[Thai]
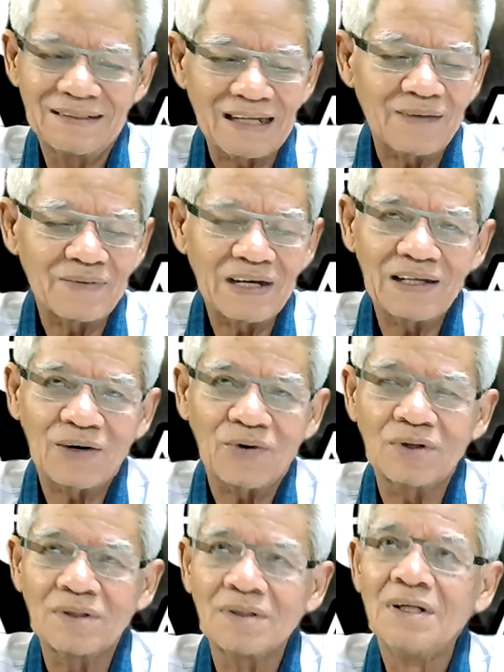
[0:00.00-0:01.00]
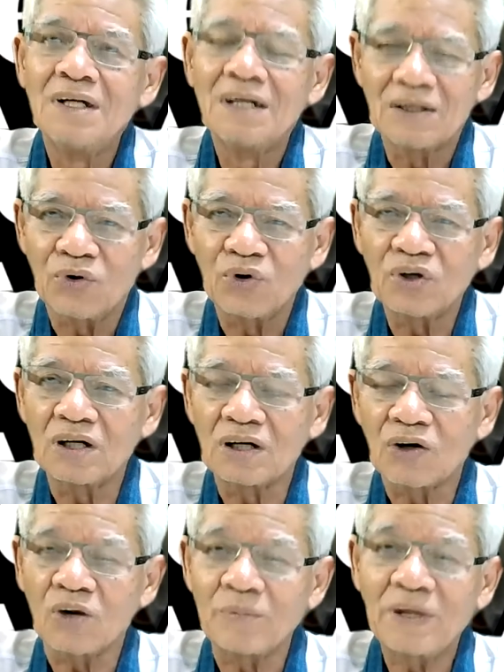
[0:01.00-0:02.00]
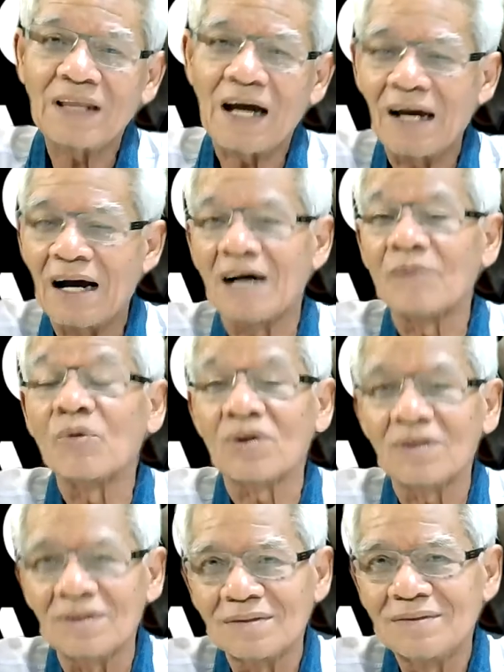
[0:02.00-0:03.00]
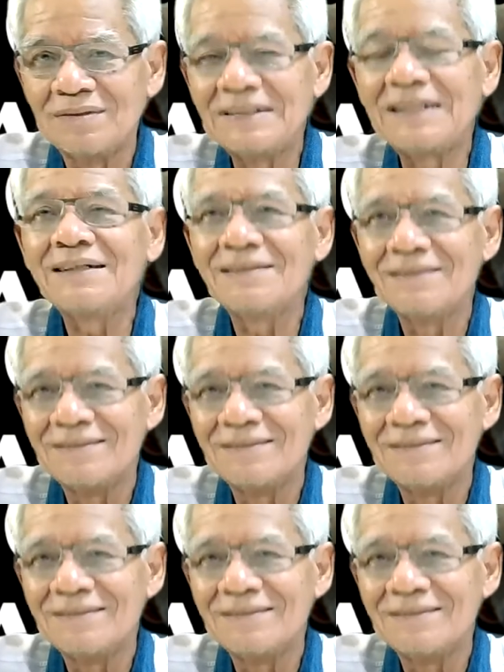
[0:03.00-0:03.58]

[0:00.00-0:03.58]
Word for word: ตราบใดถ้าคน คนเกิดก่อนไม่ตายหาหมดจริง